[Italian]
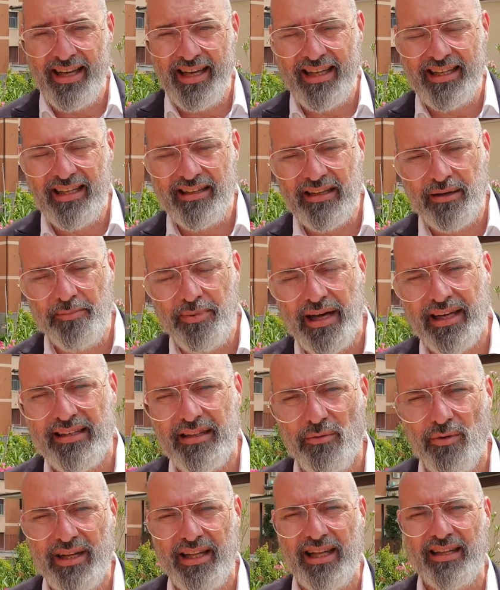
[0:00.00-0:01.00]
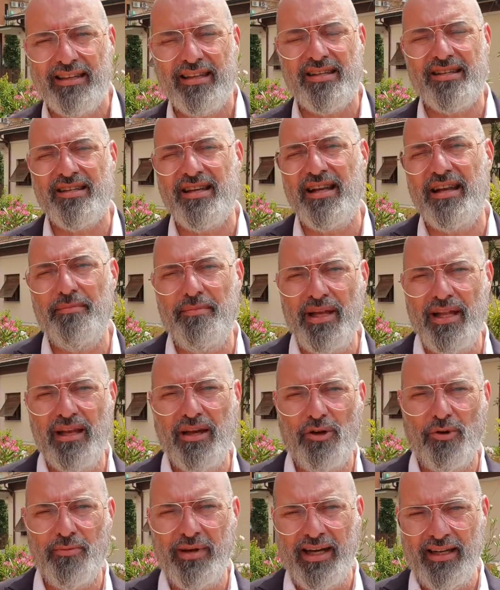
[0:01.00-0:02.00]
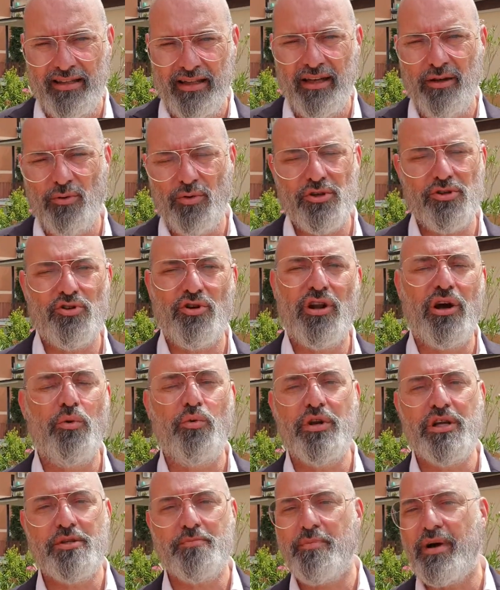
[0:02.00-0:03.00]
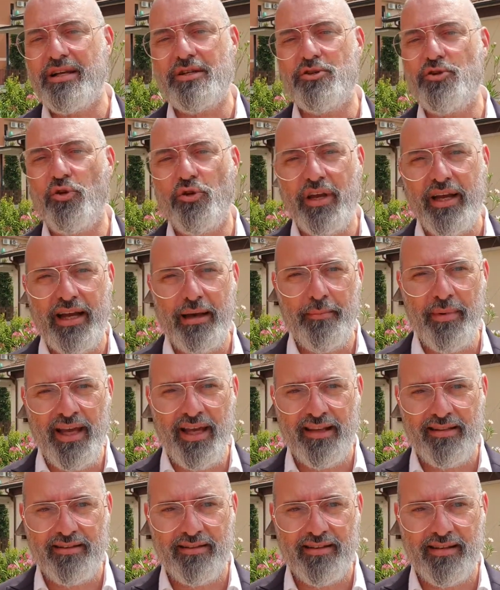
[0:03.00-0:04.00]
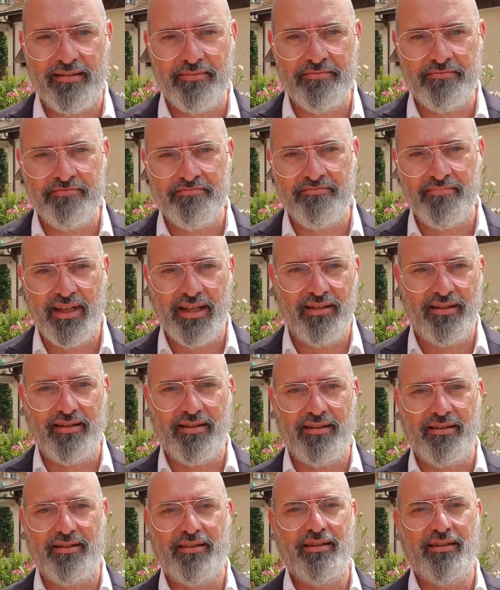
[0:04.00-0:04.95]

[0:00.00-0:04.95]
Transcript: E d'altra parte, guardate, se l'Emilia Romagna, in questo la WISPA storicamente, eh,